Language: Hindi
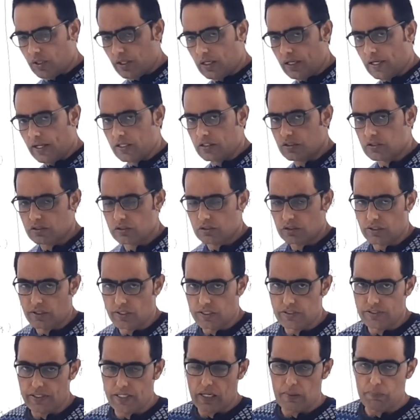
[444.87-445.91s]
डेल एक्स
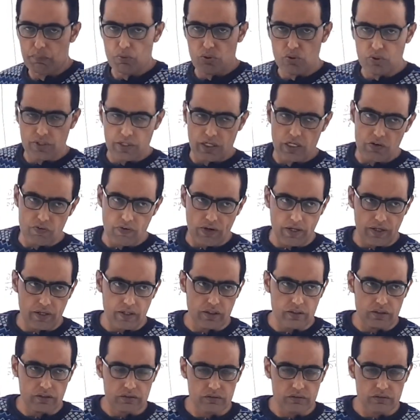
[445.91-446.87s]
डेल जेड अपॉन डेल वाई